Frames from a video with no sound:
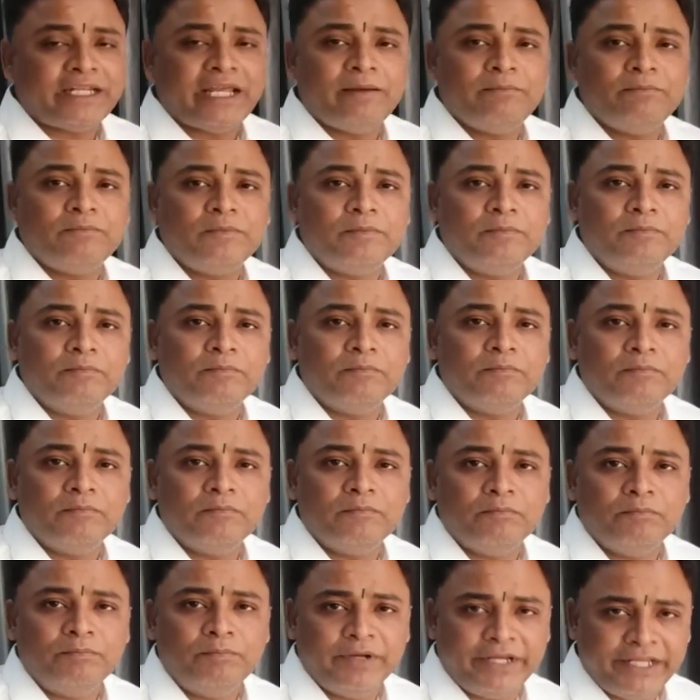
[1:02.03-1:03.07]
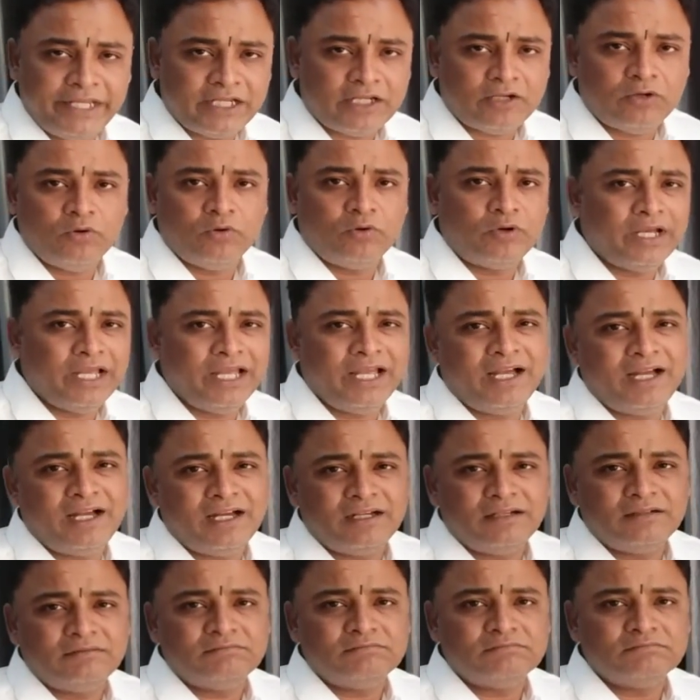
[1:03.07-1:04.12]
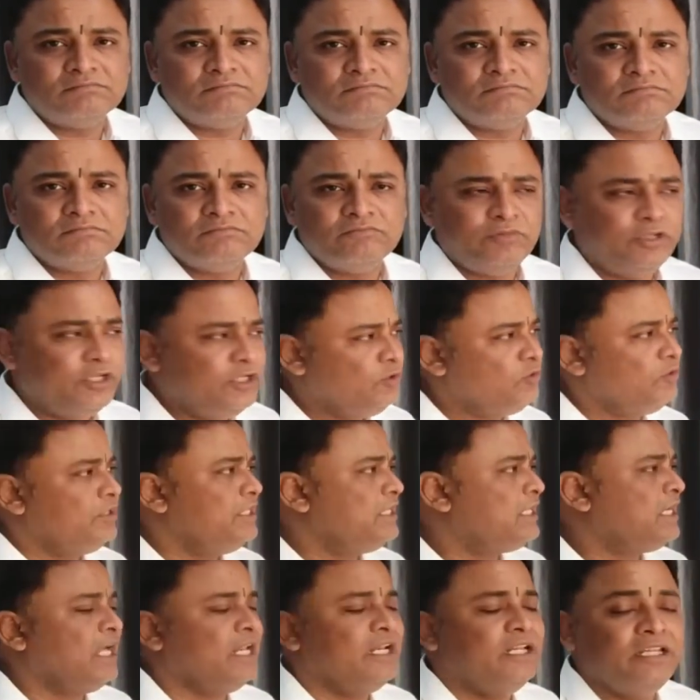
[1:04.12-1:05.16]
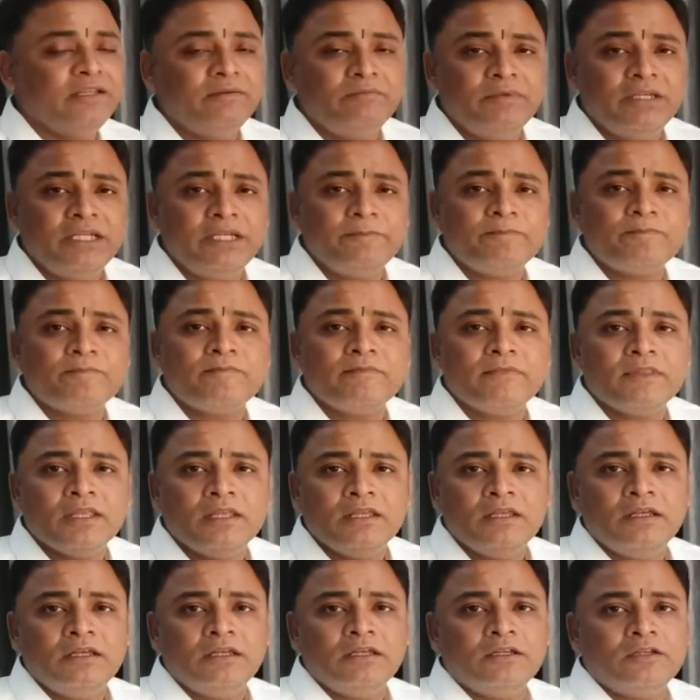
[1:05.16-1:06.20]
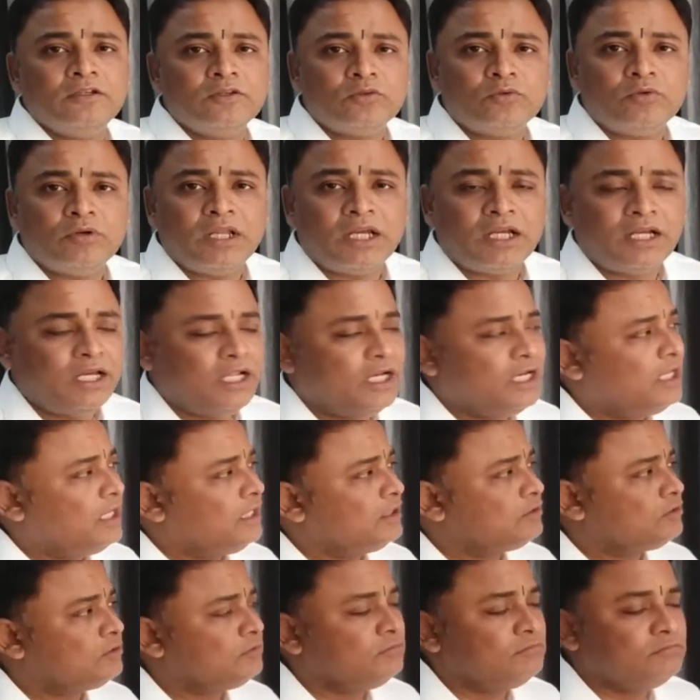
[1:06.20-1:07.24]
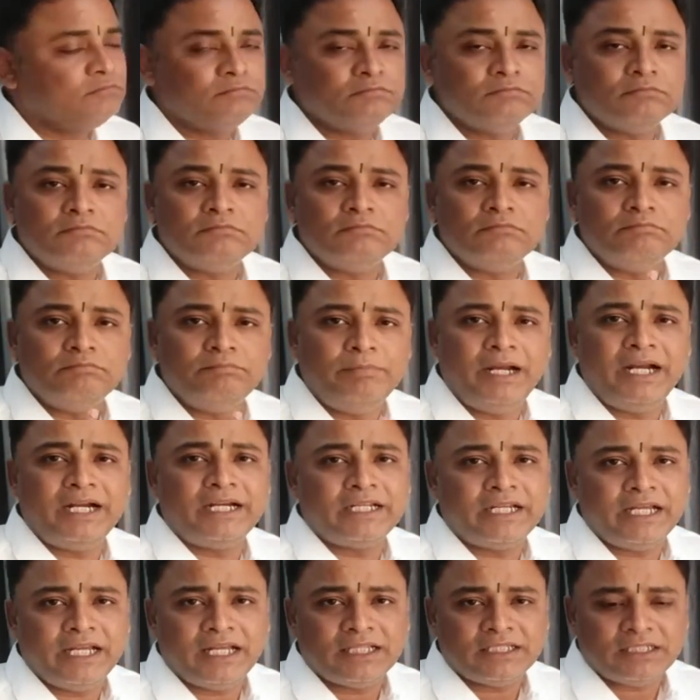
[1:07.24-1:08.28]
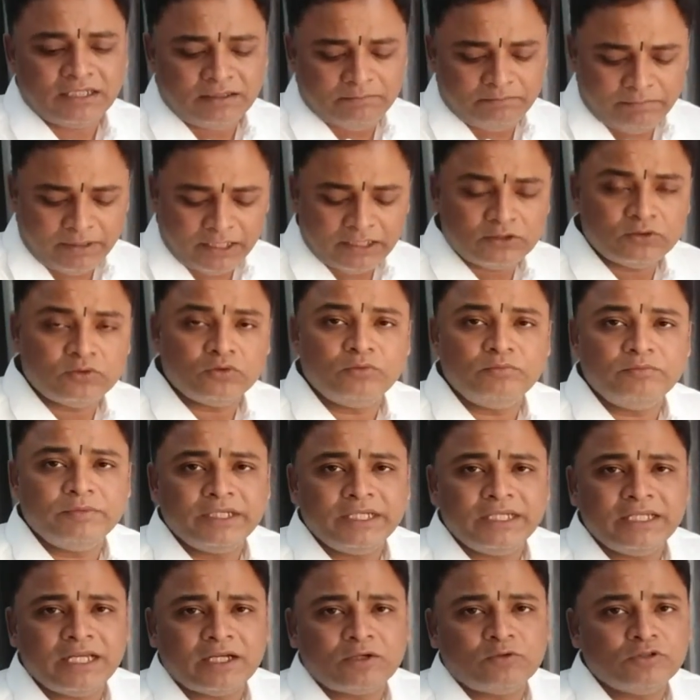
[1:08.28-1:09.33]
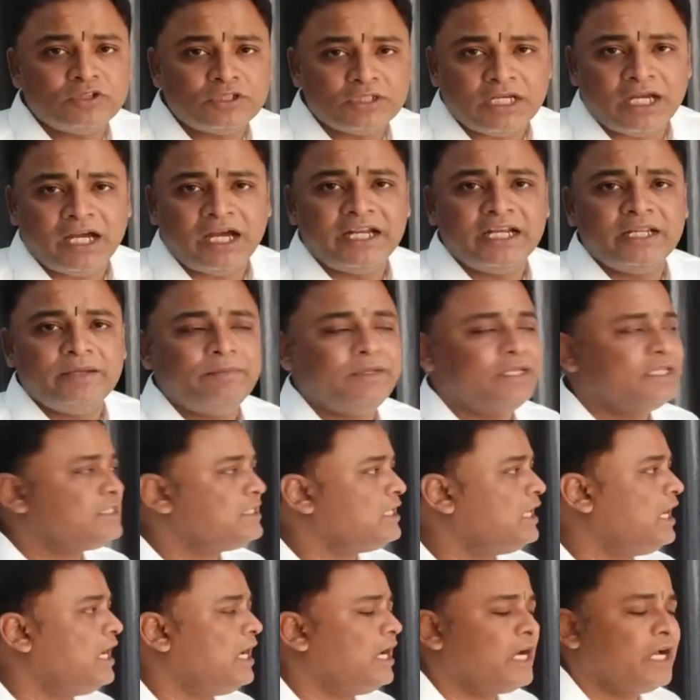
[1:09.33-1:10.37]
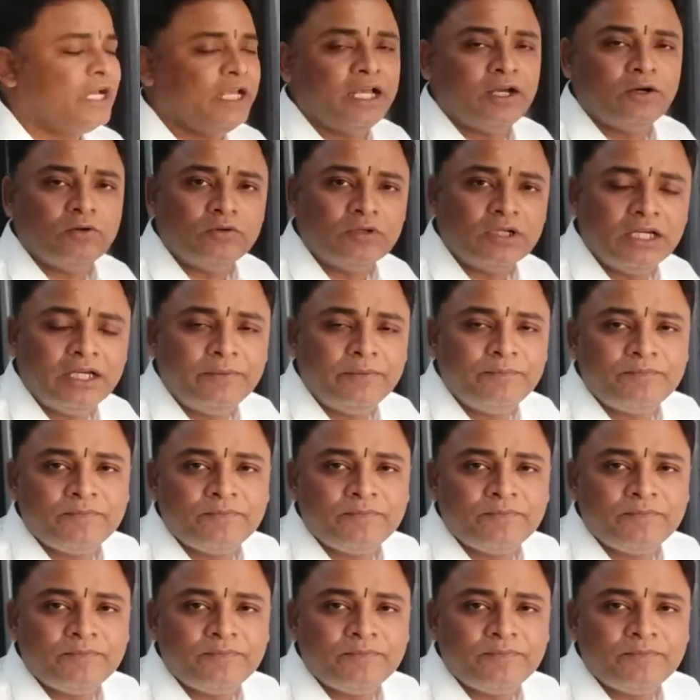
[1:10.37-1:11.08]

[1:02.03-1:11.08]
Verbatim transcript: टाइम ब्रेक हो गया वीडियो निकालने में थोड़ा गला बैठ गया था बातों में या कुछ खाने में ऐसा आ गया होगा